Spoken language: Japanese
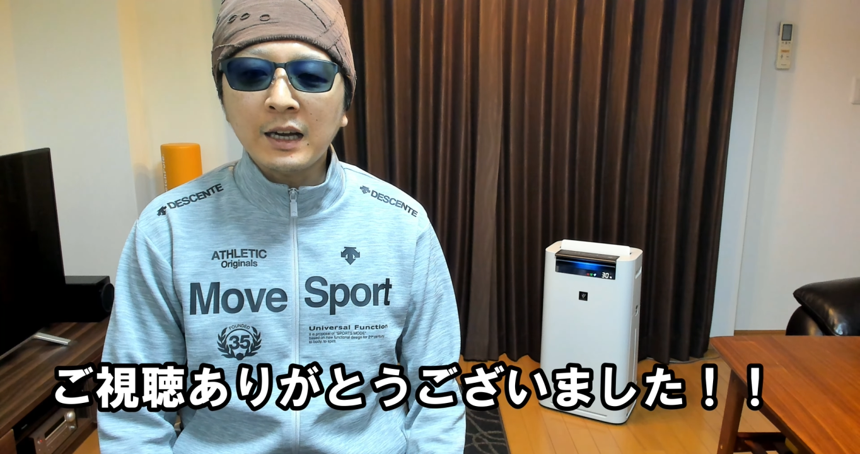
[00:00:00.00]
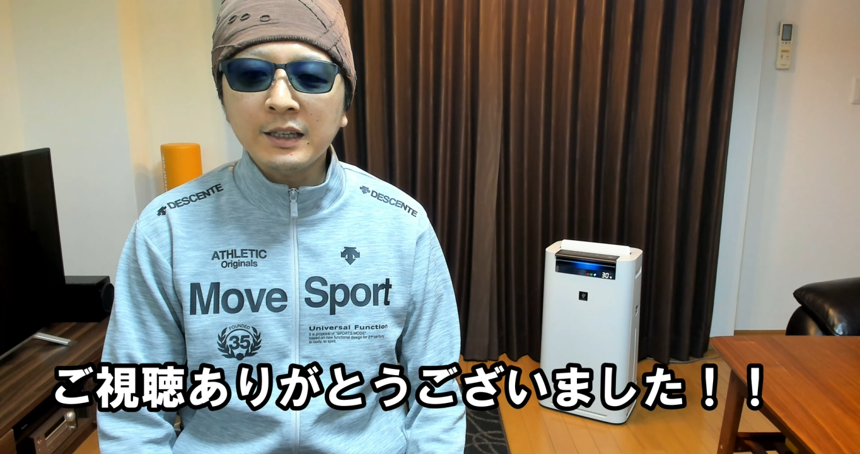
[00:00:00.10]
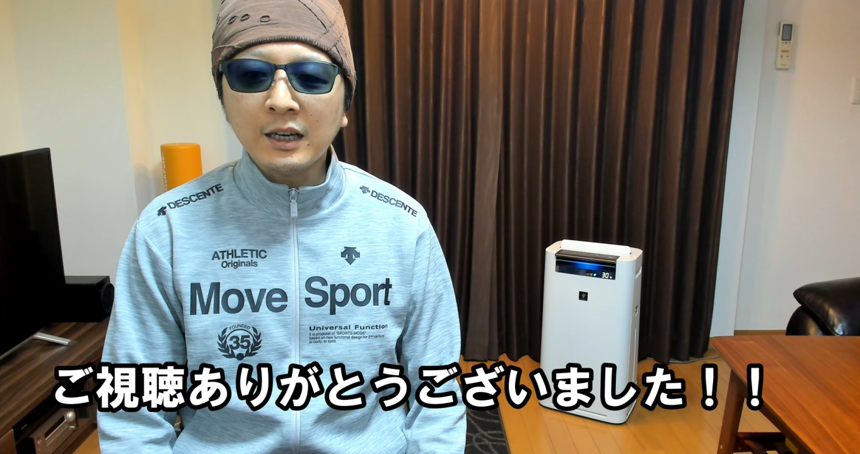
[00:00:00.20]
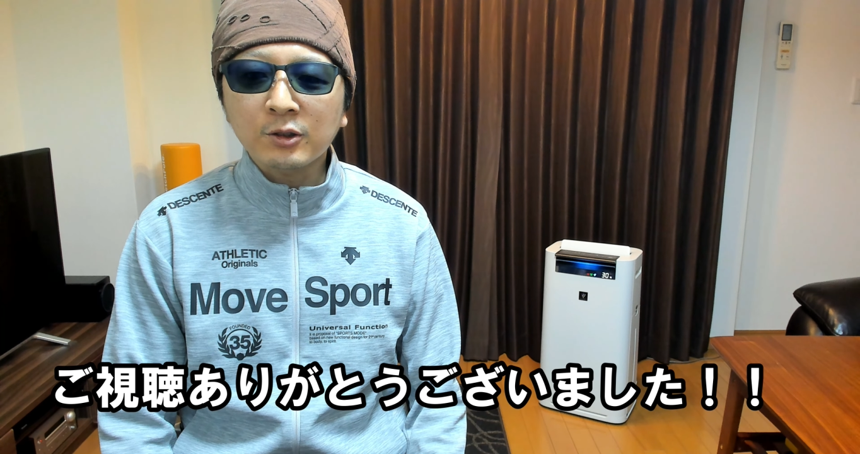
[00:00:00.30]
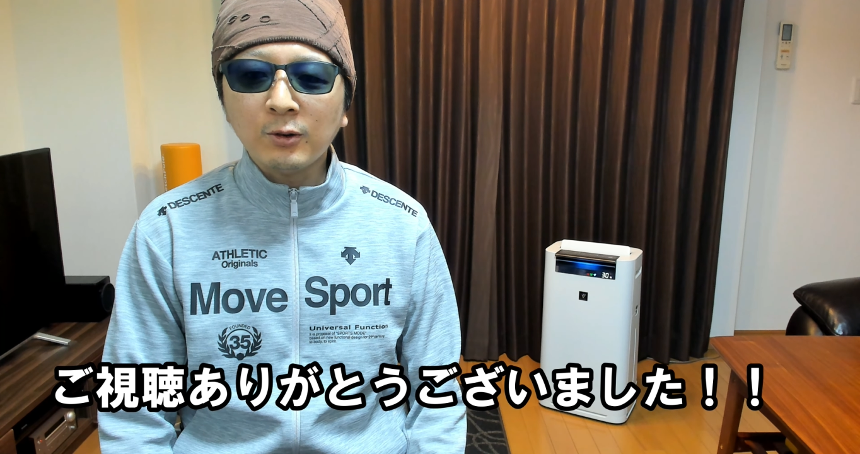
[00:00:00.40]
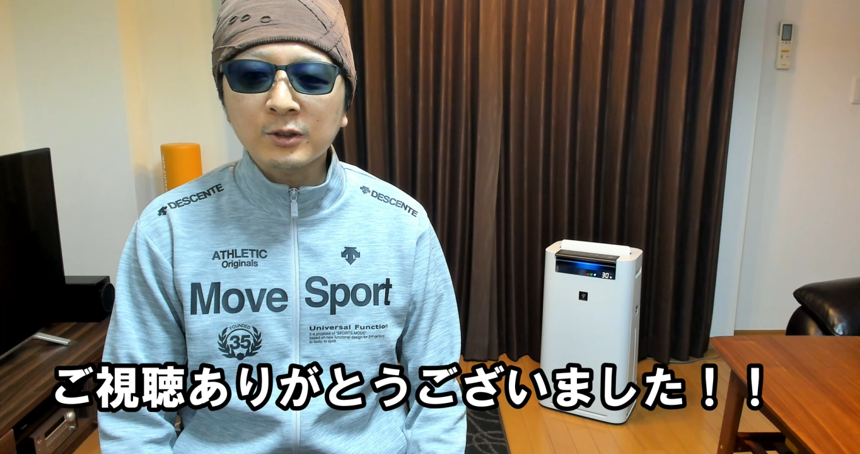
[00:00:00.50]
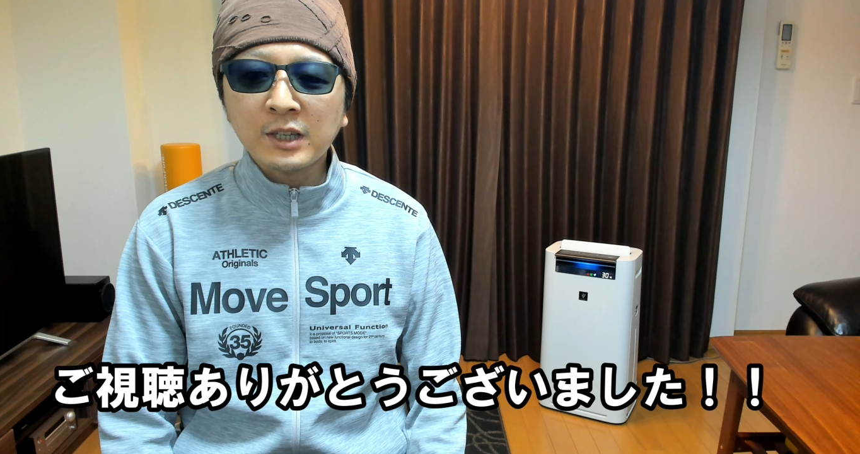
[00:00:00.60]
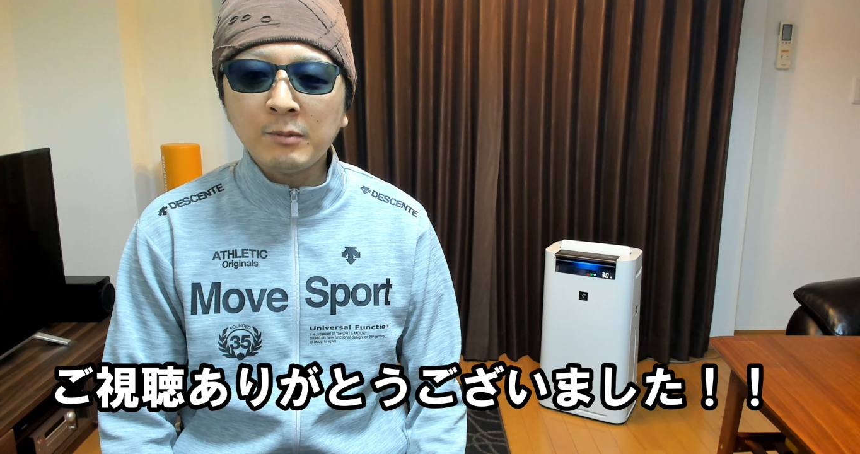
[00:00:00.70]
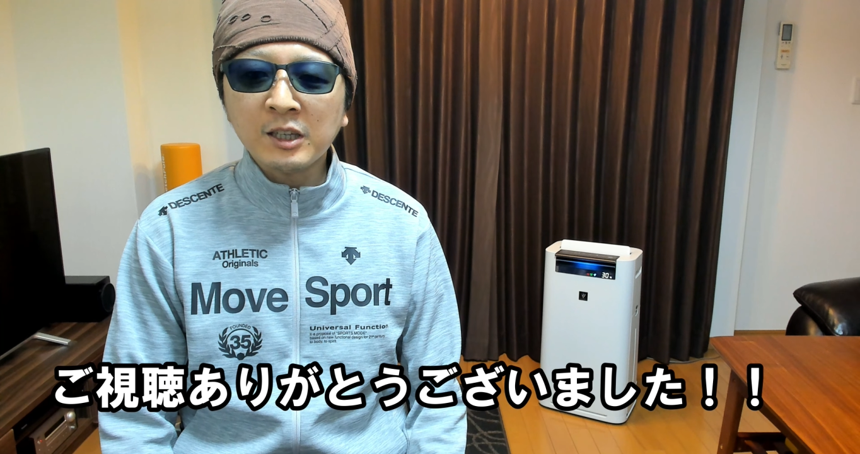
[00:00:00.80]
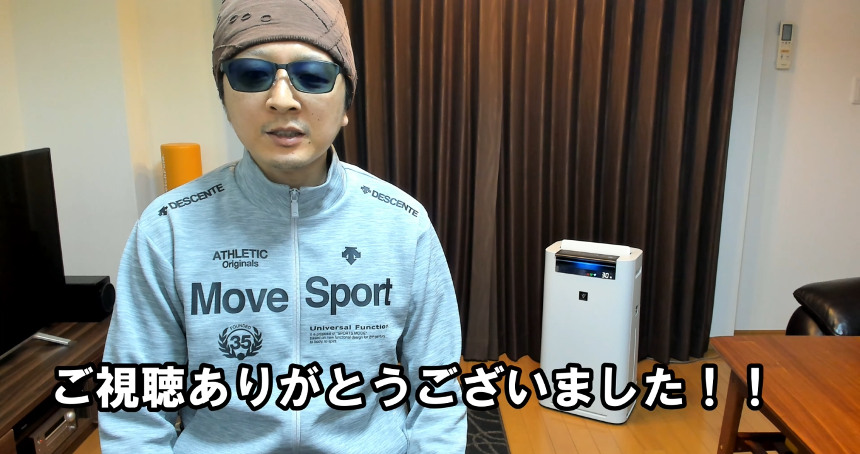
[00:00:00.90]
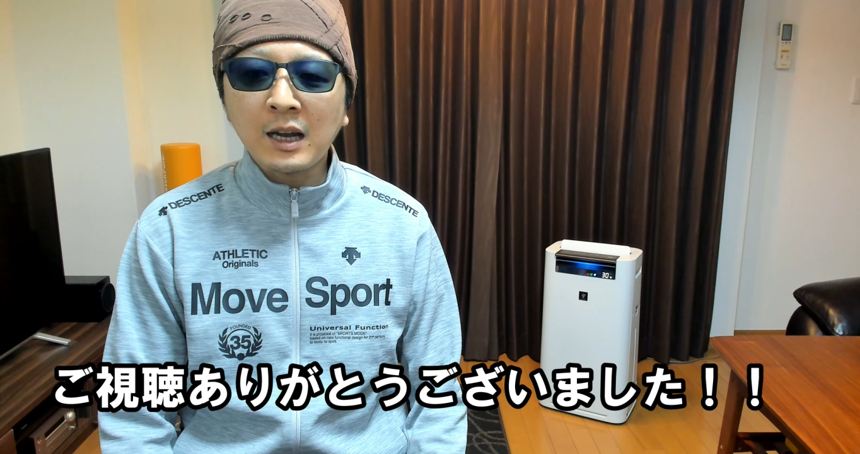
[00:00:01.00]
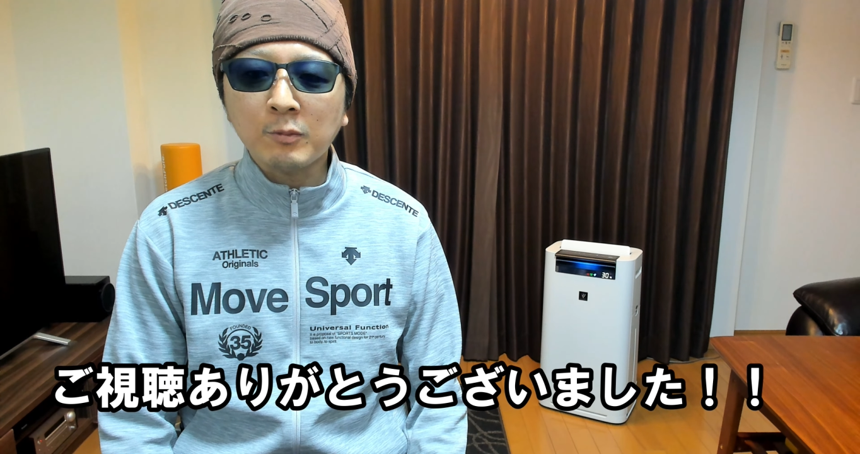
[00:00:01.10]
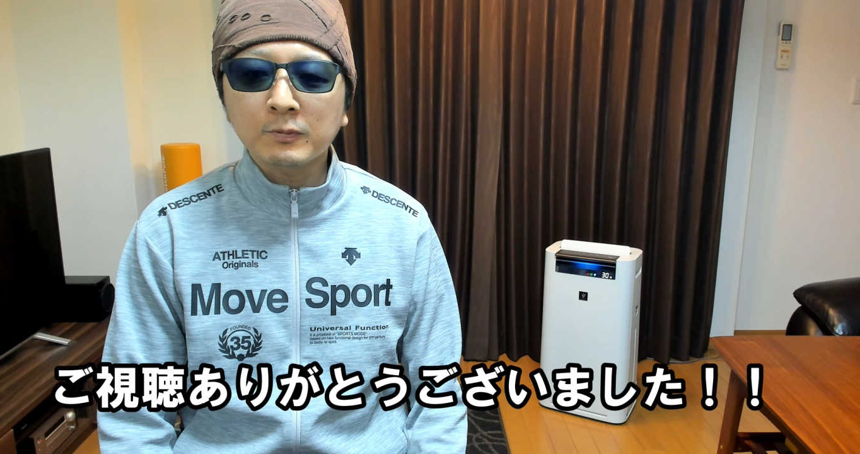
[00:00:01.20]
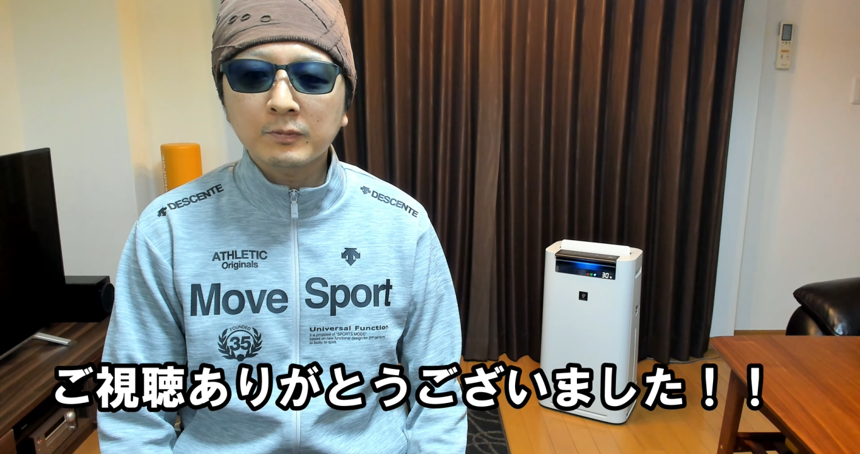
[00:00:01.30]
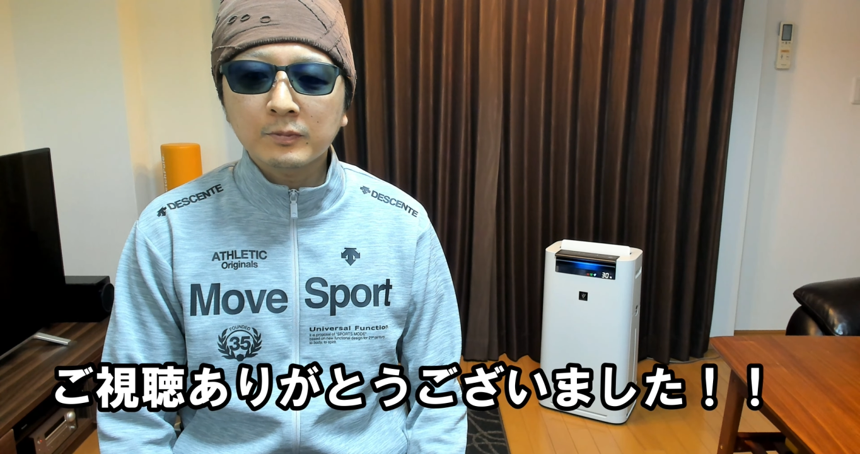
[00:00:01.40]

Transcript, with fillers: ありがとうございました。